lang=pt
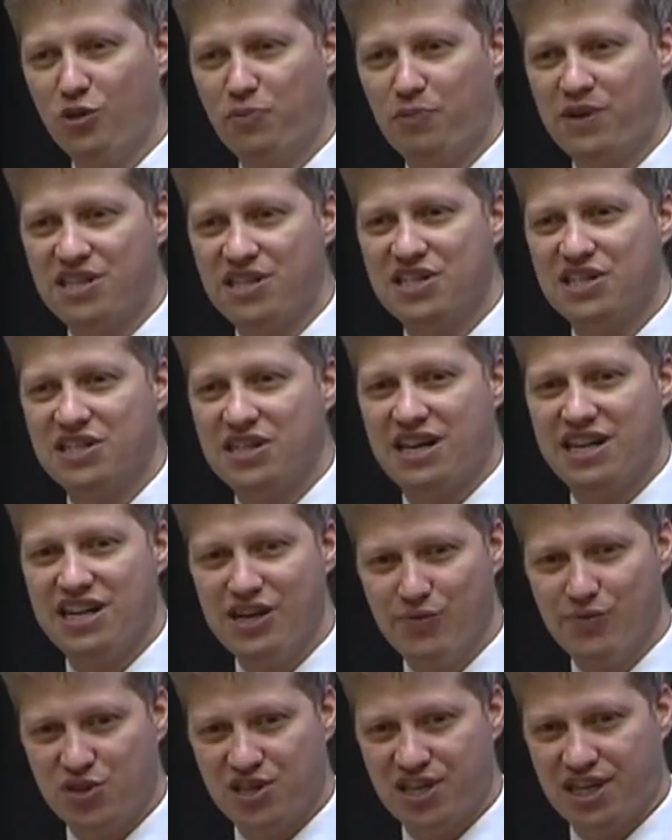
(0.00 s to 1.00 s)

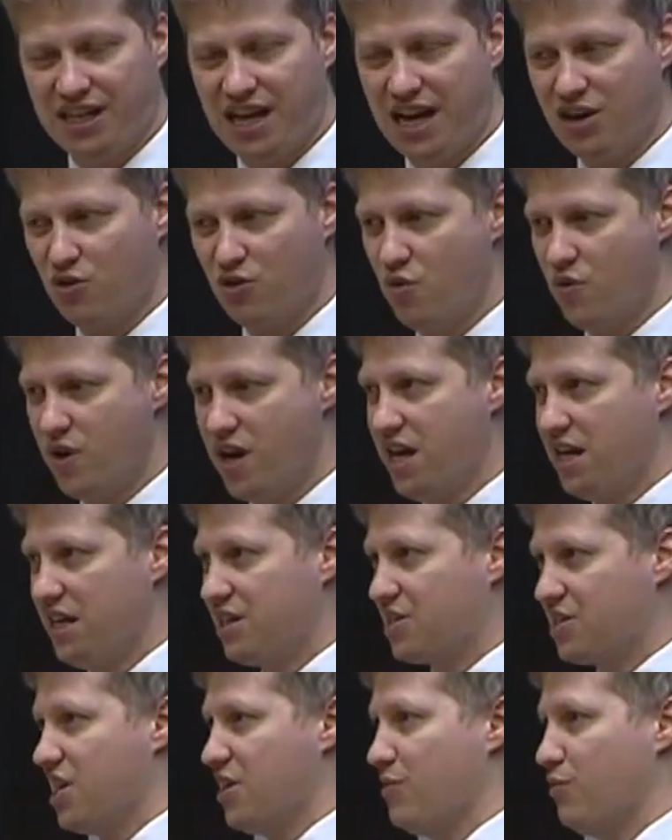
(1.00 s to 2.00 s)
precisaríamos andar com
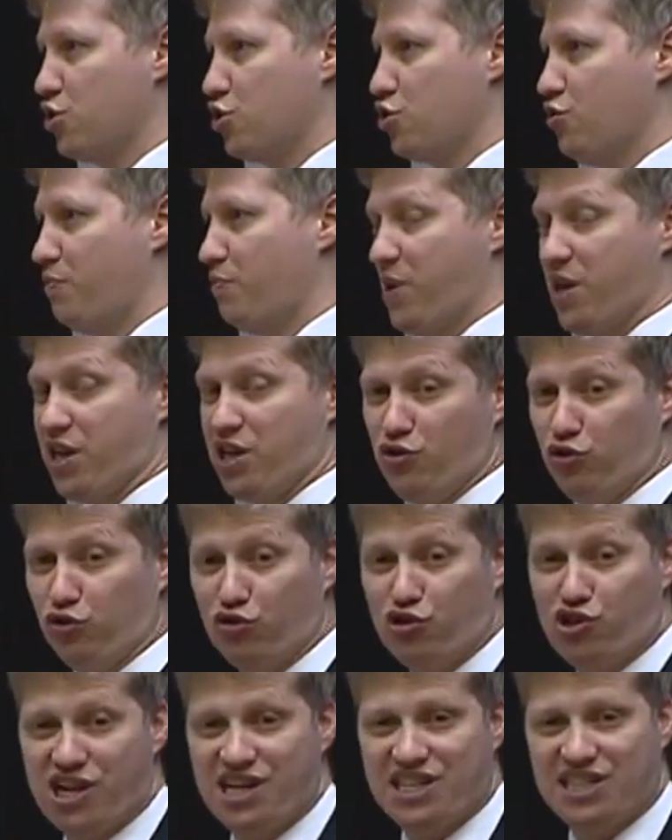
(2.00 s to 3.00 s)
ele? Estamos num
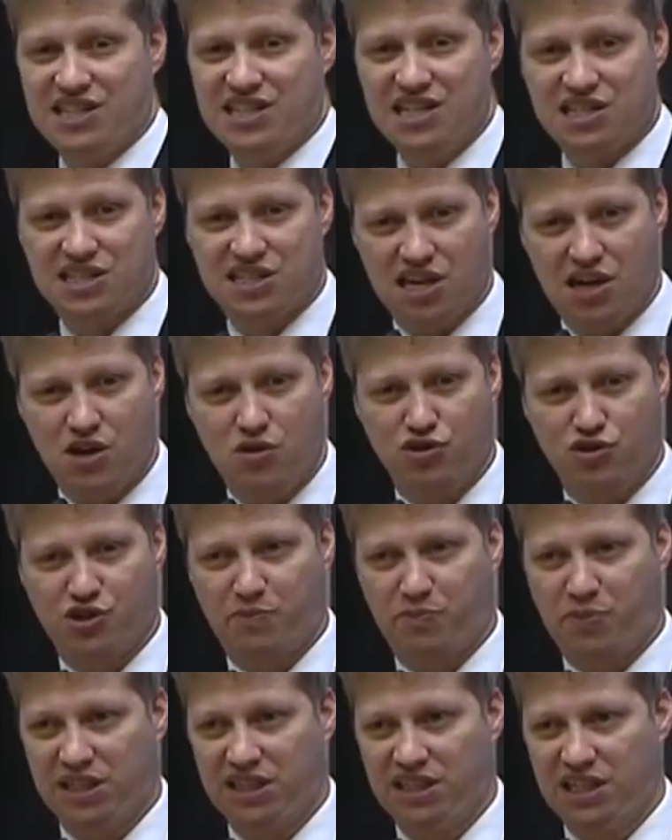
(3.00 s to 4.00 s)
período de exceção, de
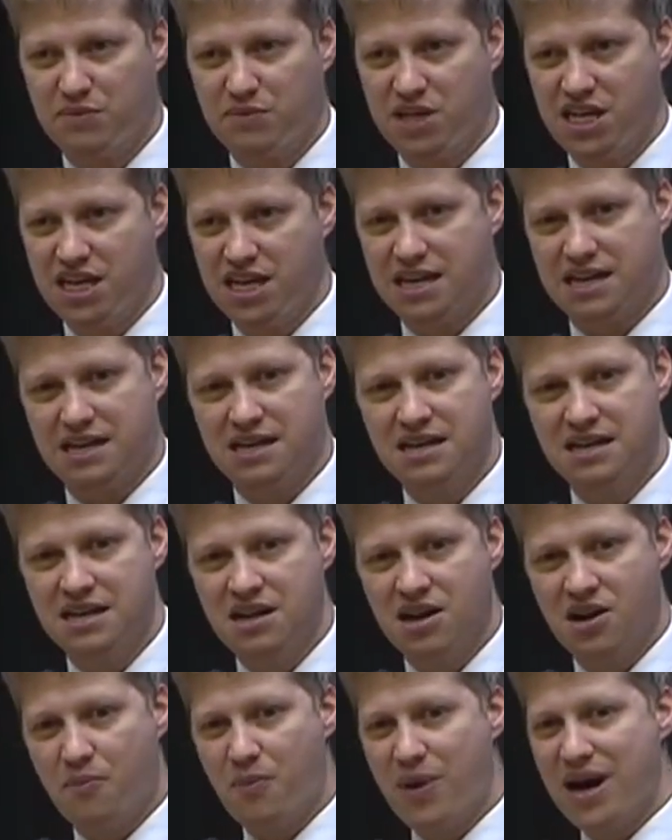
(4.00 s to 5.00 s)
pandemia.
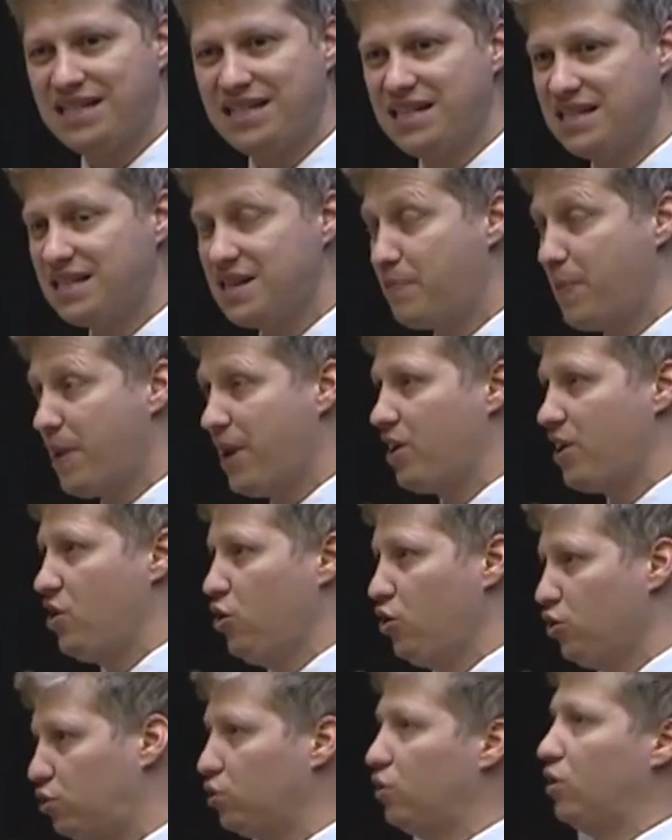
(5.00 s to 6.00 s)
Mas esse
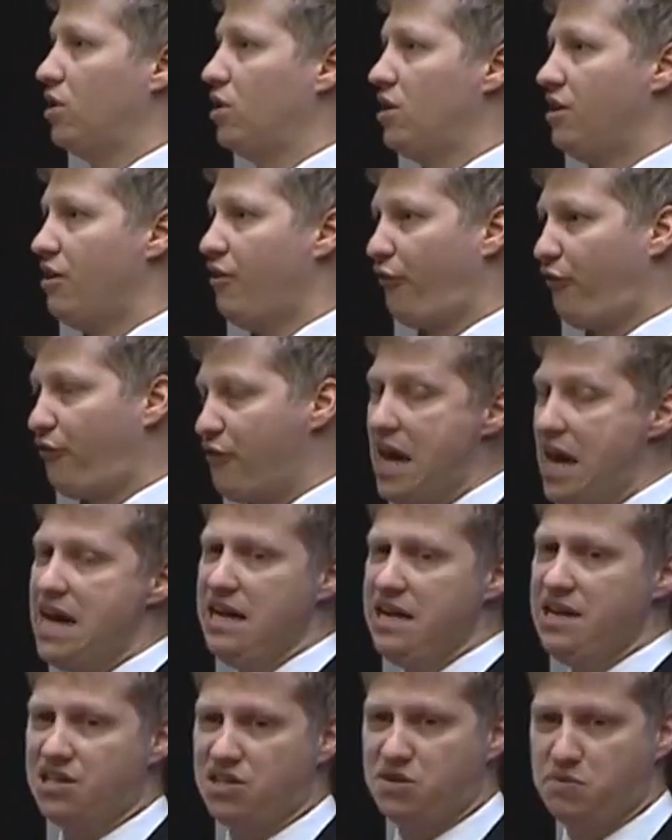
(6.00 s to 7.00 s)
período,
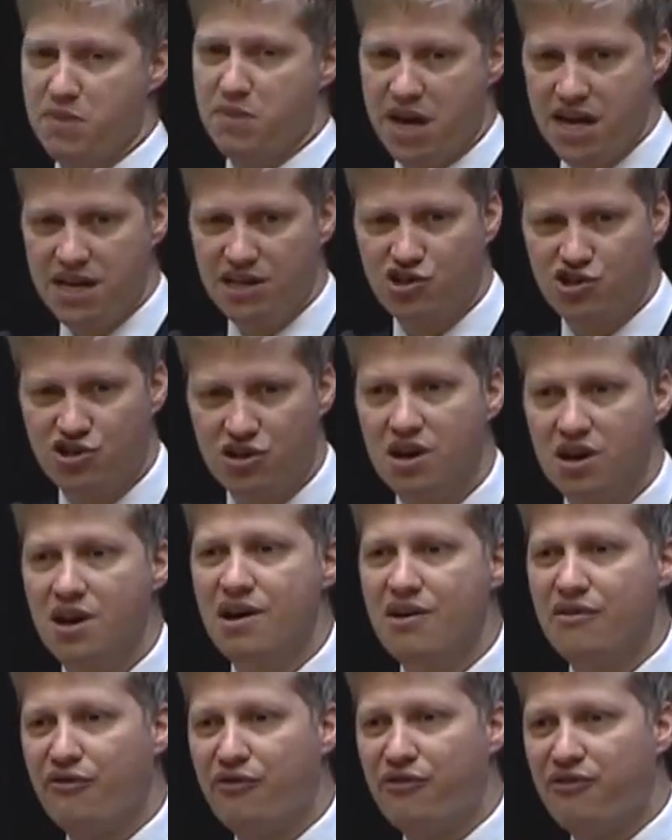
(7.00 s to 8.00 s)
felizmente,
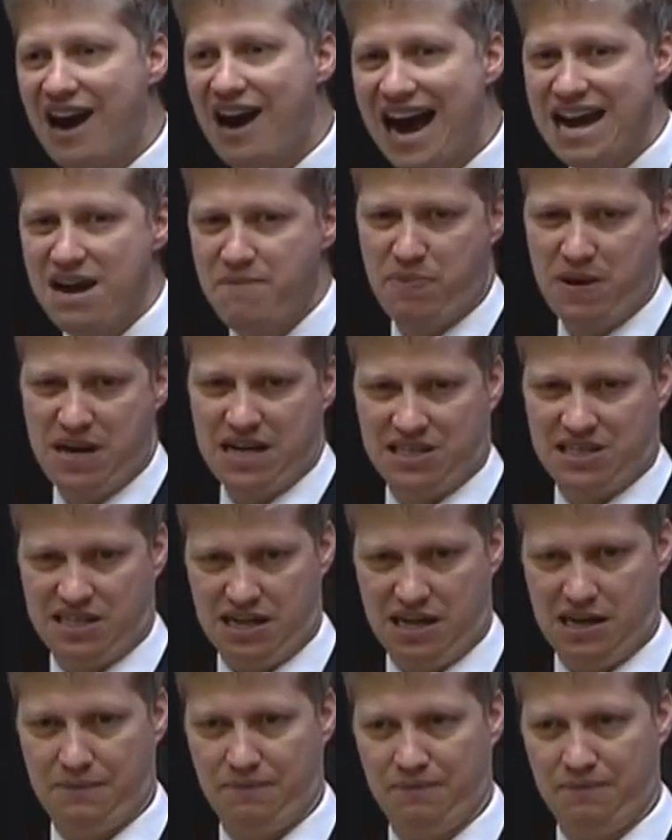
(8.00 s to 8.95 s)
vai passar.